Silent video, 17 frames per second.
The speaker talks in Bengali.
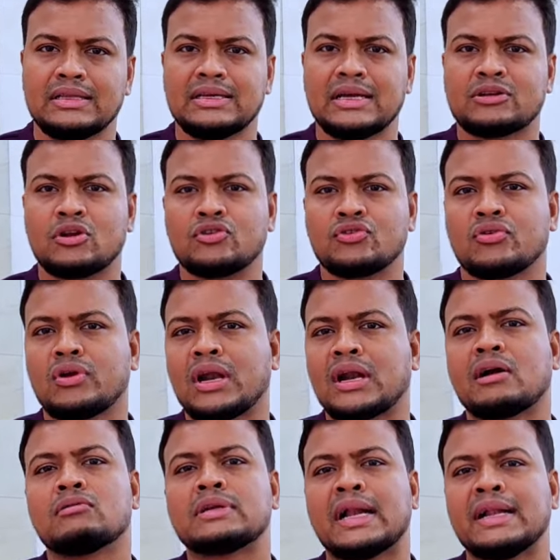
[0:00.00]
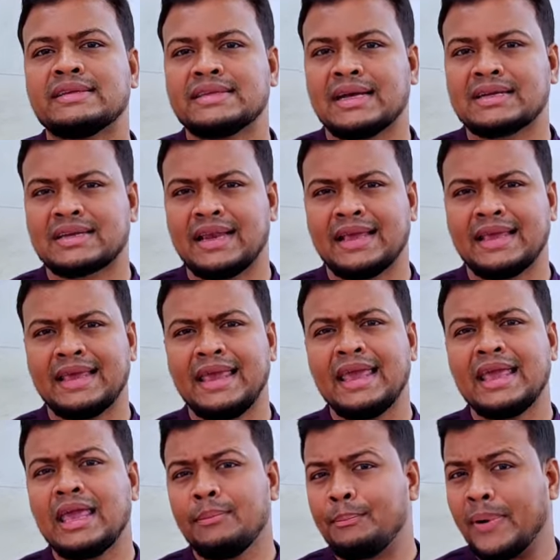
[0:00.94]
যে আসলে সোনারগাঁও টাইলসে আসলে
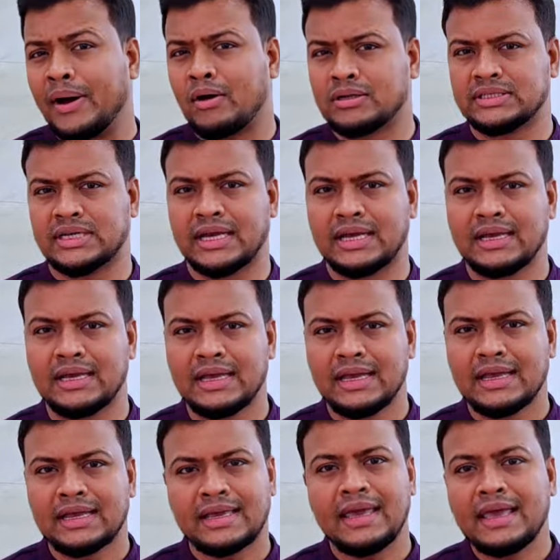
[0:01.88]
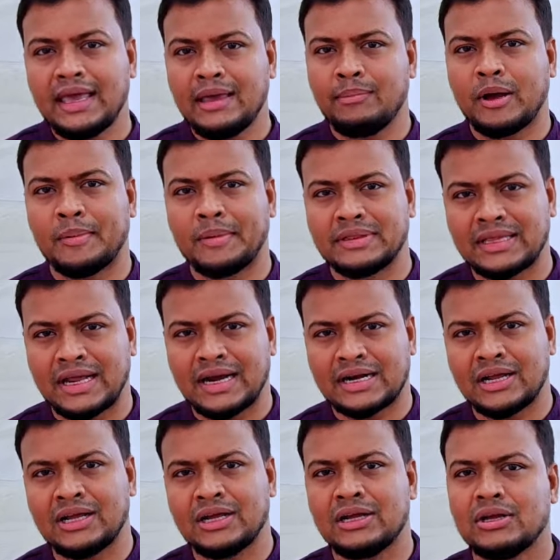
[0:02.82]
কি কি পাওয়া যায় কি কি পাবেন তার
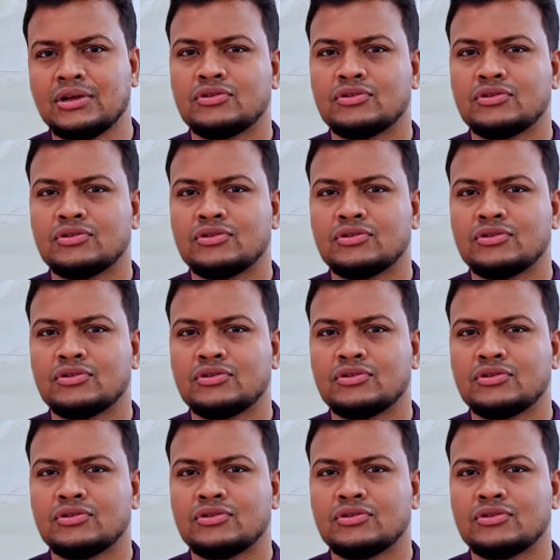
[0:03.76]
একটা